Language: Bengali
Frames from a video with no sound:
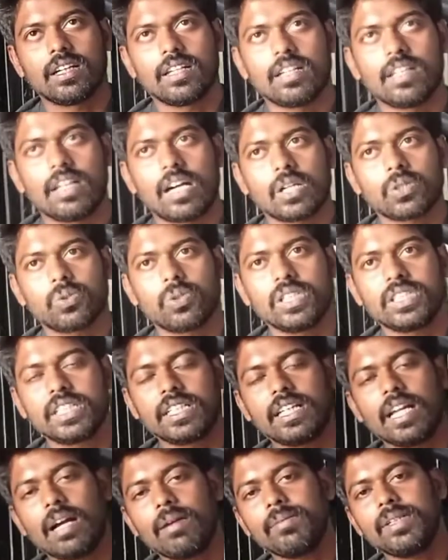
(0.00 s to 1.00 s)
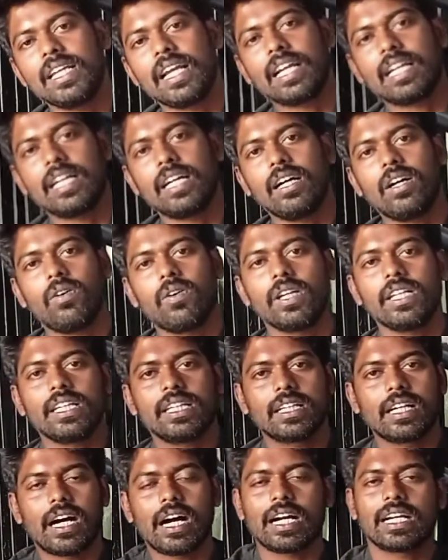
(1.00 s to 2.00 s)
আসলে সেটা আমি একা অনেক
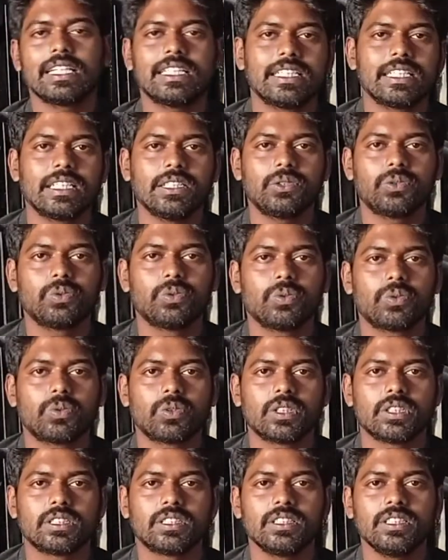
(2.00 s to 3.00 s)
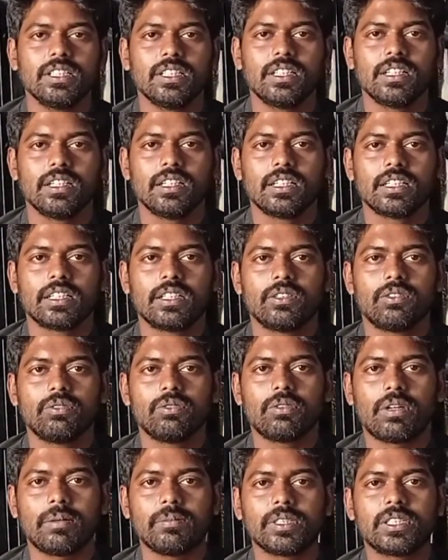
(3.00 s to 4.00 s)
আগে থেকেই শুরু করেছি কিন্তু
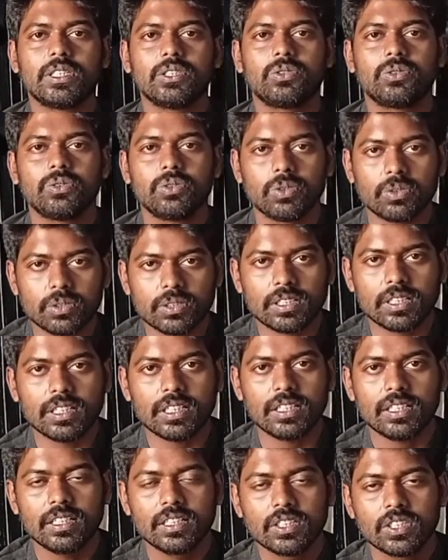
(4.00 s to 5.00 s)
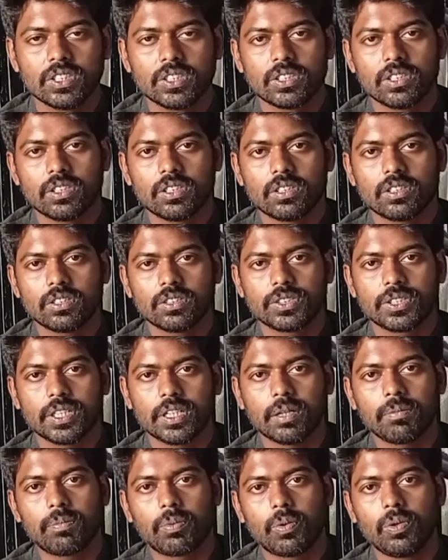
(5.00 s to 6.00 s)
আমি কিছু জনকে সেটা
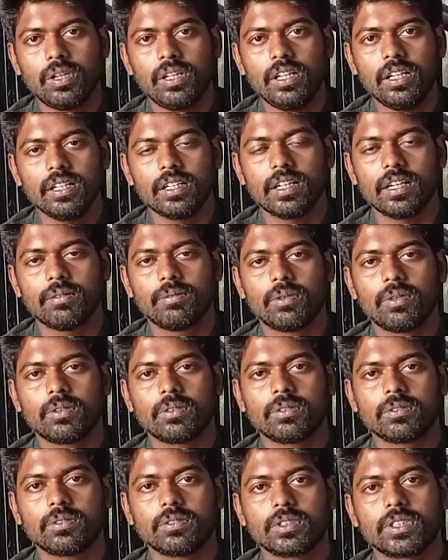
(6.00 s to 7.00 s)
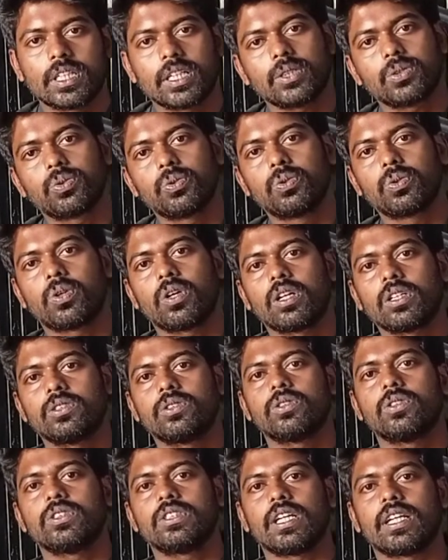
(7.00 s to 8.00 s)
বলি এবং সেটা শুরু করার
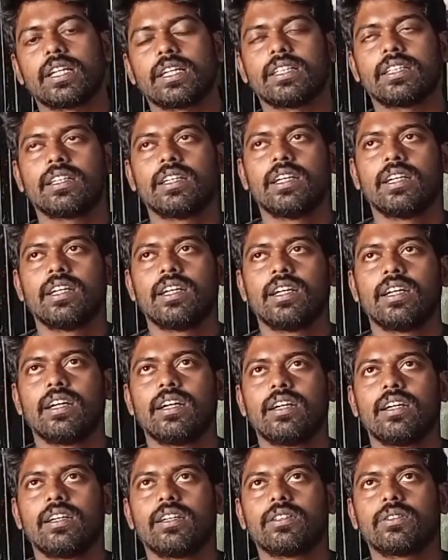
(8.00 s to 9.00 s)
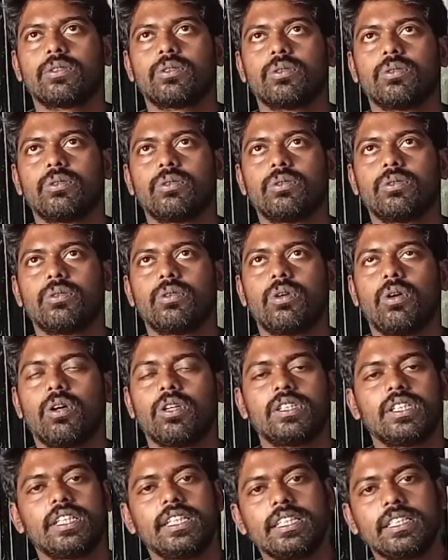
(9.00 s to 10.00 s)
জন্য জানাই তো
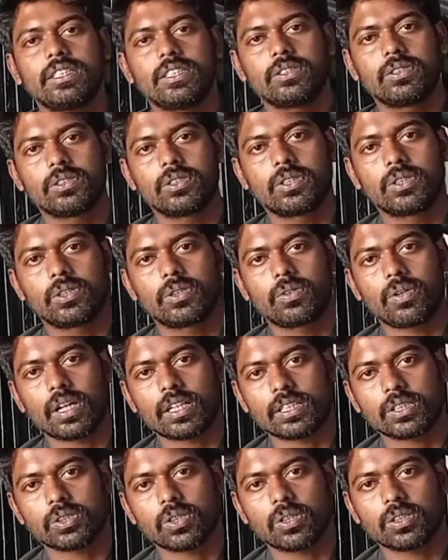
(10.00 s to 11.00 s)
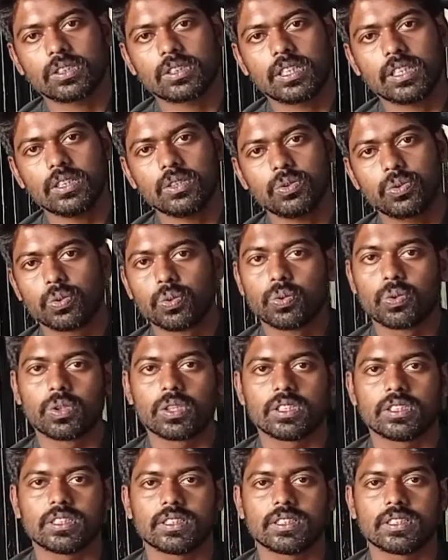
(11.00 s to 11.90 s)
অলরেডি কয়েকটা সংস্থা শুরু করেছে